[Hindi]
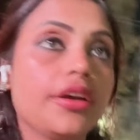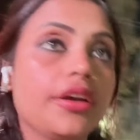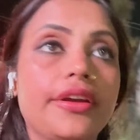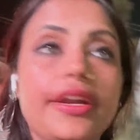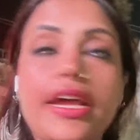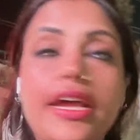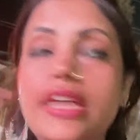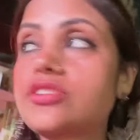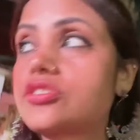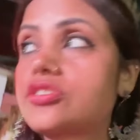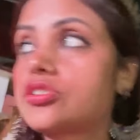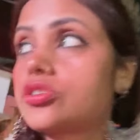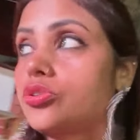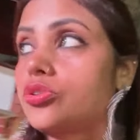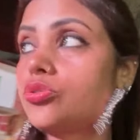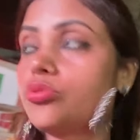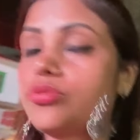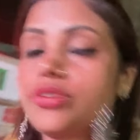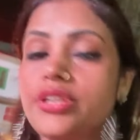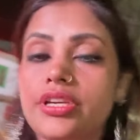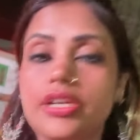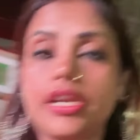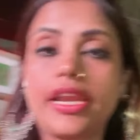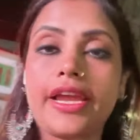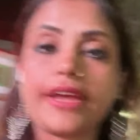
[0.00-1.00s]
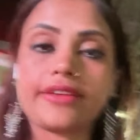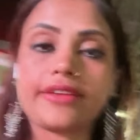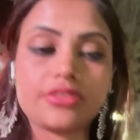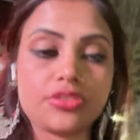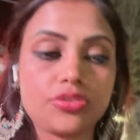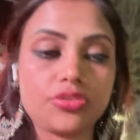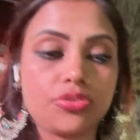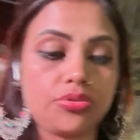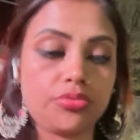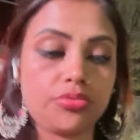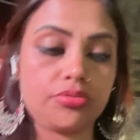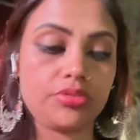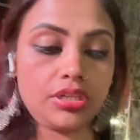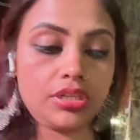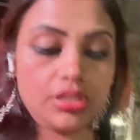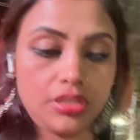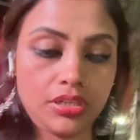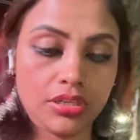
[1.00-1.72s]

रेस्ट करूँगी रिलैक्स करूँगी